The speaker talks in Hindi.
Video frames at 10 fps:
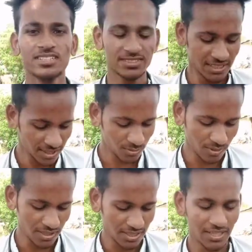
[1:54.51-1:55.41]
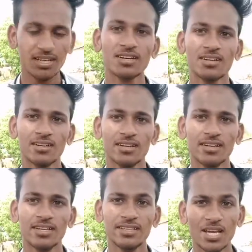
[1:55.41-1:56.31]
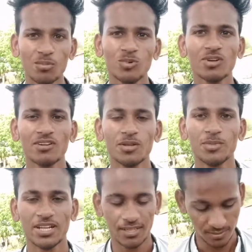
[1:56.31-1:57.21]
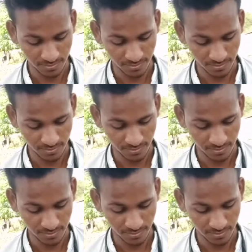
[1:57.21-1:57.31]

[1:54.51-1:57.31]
स्टैंडर्ड क्वालिटी का ये आपको कवर मिला